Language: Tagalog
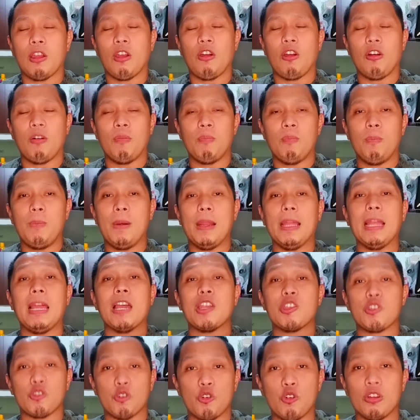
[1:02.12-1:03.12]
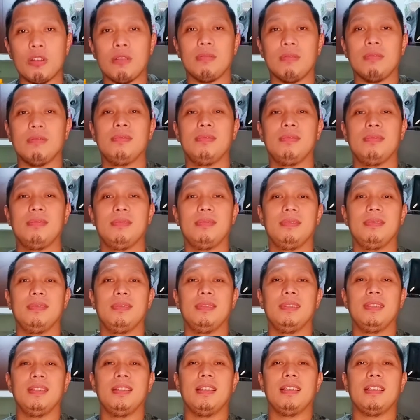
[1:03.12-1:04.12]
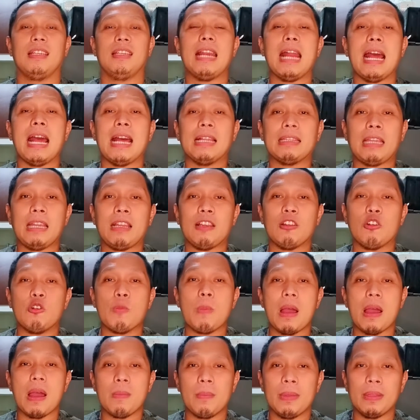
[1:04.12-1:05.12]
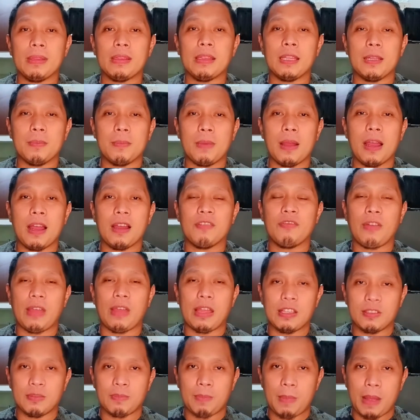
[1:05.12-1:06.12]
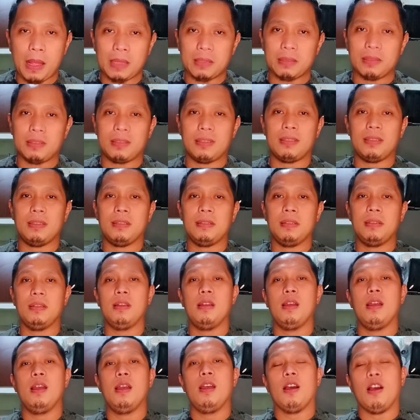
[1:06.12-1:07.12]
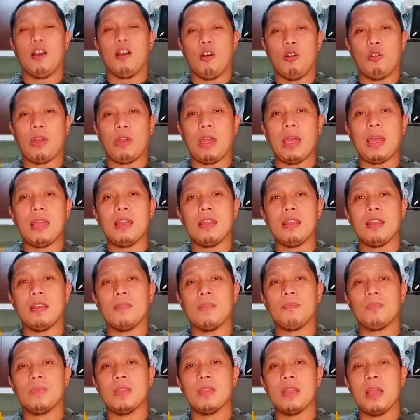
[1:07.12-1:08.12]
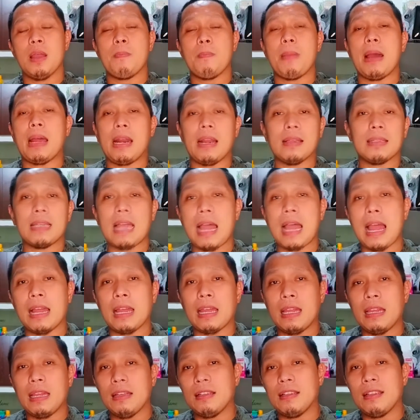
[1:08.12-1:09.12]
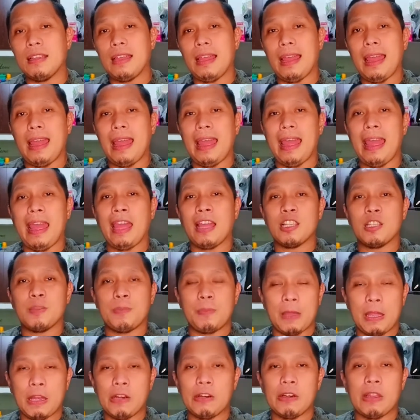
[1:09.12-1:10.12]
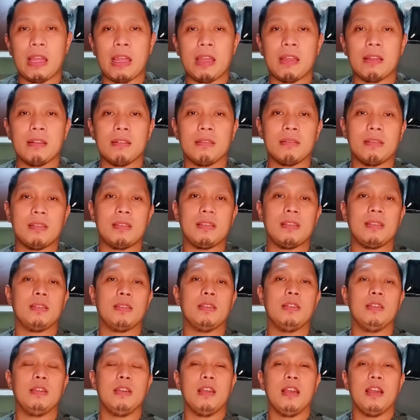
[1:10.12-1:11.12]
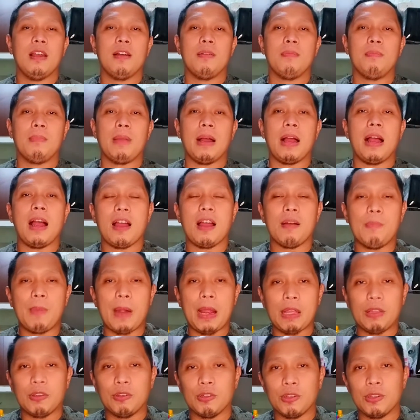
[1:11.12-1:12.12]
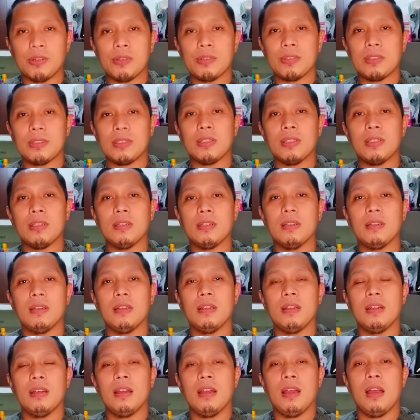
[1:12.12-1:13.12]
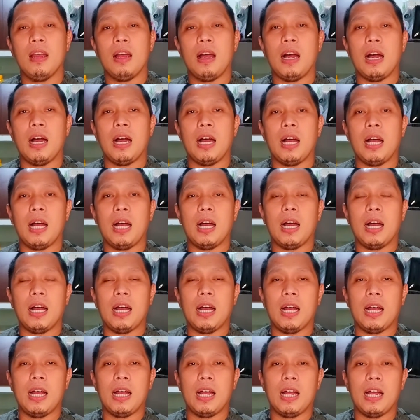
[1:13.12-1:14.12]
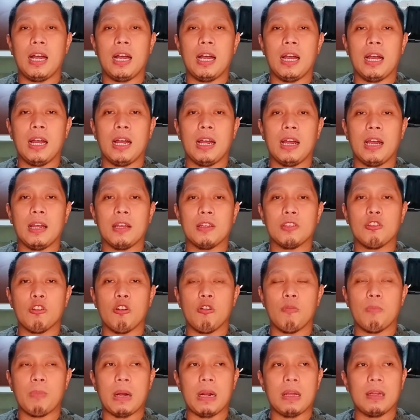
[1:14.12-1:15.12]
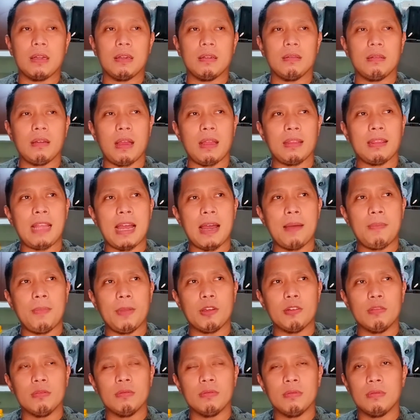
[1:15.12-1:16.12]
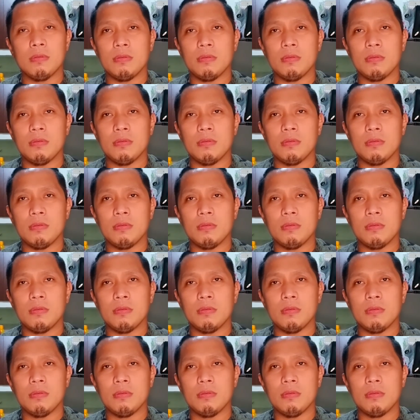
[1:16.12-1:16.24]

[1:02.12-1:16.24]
obligasyon na natin gumamit ng mga face mask okay para sa aking experience mga kabladers uh, sobrang ang dami kong